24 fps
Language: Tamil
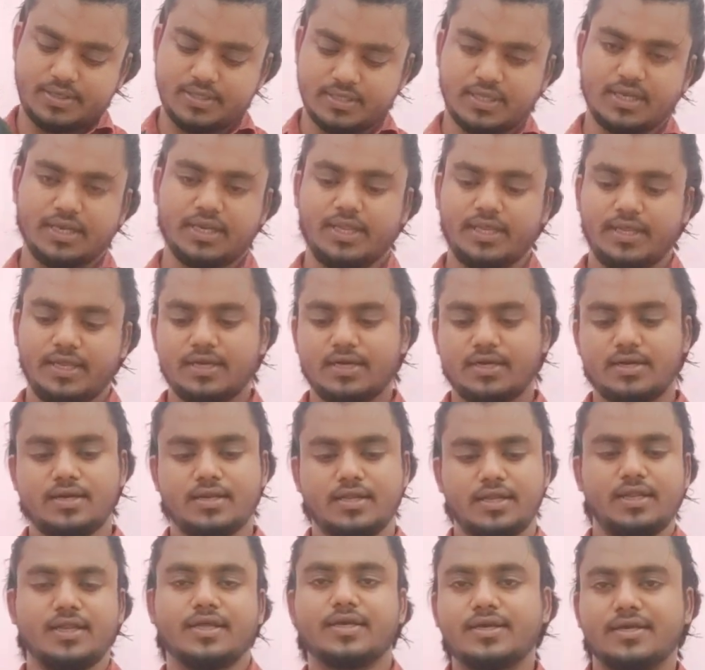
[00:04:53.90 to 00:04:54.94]
இந்த நீ கார்டு
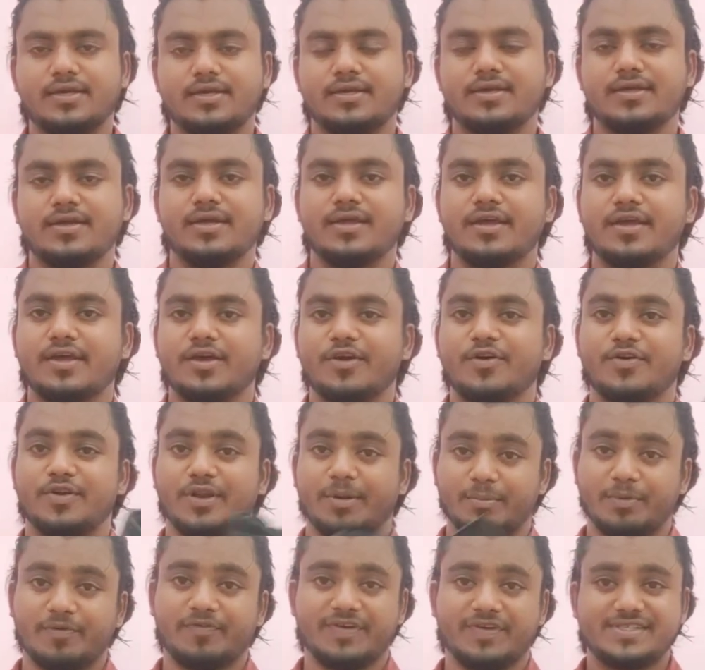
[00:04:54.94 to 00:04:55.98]
இல்லைங்க
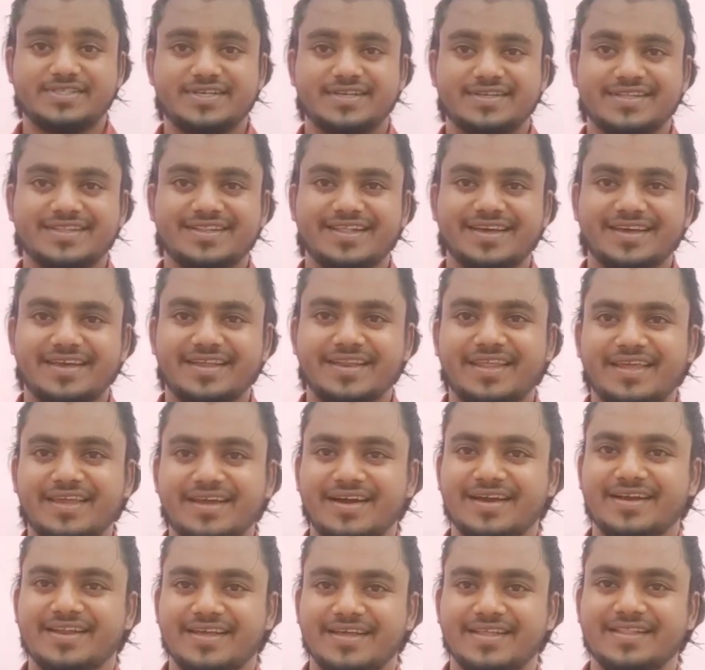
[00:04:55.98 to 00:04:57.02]
நம்ம ஃபஸ்ட் எடுத்து தாங்க நீ
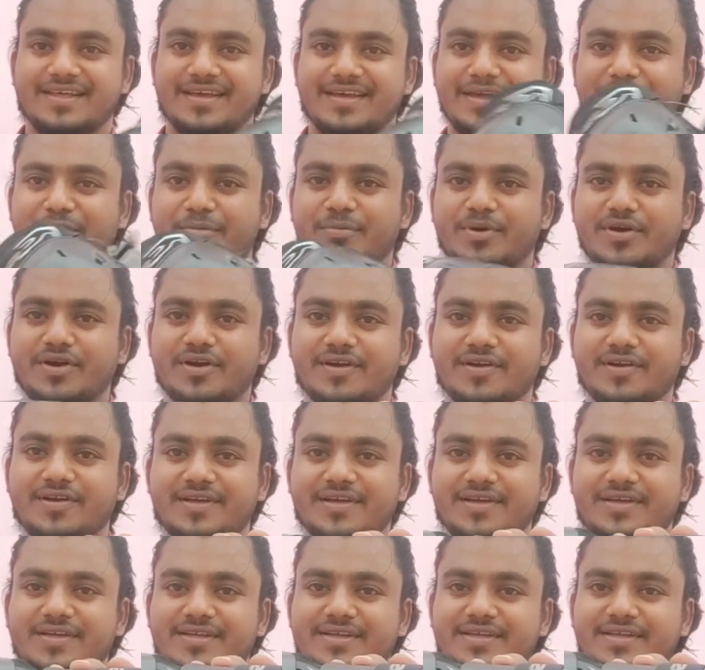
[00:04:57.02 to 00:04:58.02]
கார்டு இதுதான் எல்போ கார்டு